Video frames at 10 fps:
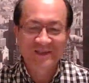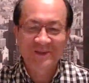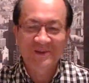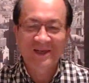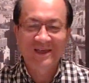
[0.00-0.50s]

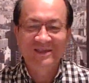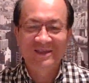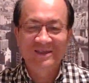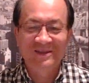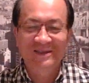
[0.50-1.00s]
后啊，
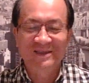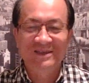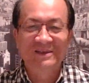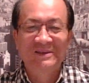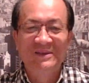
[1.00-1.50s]
就
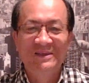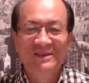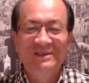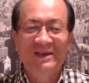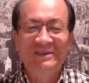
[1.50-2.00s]
是
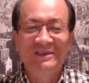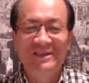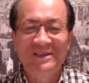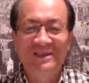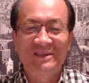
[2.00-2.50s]
产生
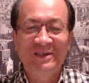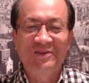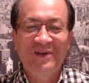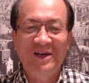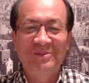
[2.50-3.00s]
这些
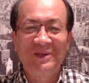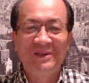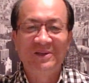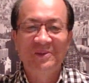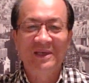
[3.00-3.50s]
想法，不一
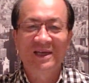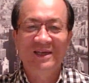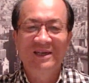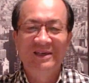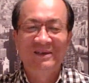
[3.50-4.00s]
定对
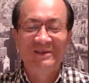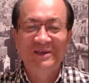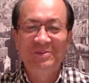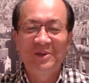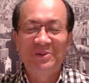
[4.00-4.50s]
啊。
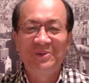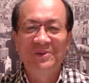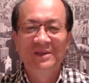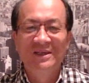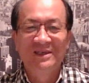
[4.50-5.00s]
也没有
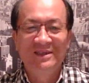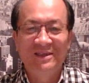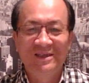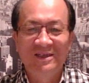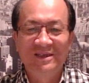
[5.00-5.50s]
这
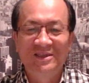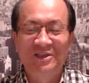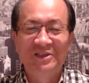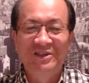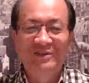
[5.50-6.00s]
个
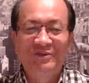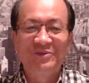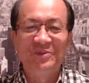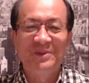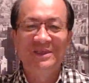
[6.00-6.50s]
歧视
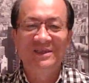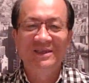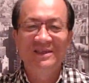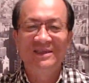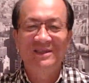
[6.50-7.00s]
妇女的这
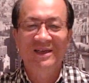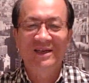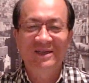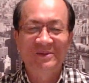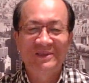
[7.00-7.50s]
个意思
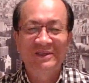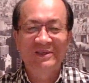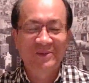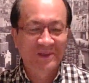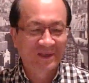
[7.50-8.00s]
啊！我只
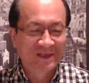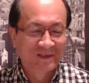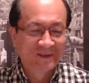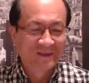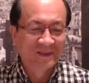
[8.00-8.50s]
是说，
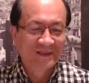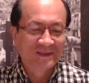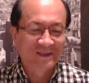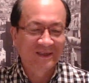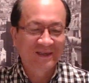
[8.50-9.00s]

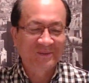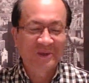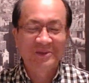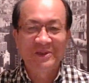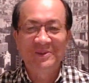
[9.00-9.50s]
这个
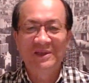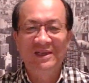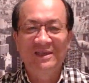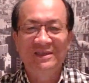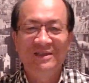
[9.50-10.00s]
朴槿惠
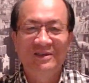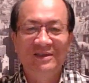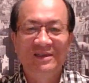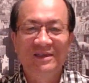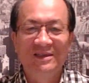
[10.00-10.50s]
他这
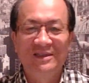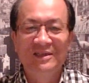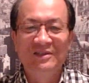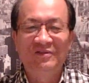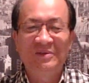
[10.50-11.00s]
个
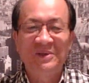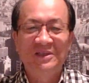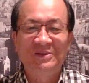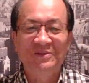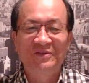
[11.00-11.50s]
经济方面
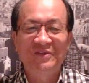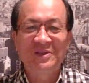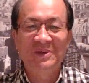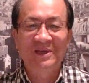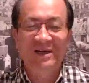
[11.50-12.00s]
这种犯
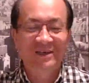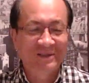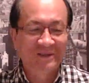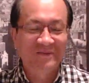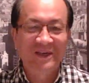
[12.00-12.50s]
罪哈
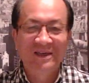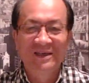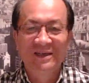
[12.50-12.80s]
行为啊，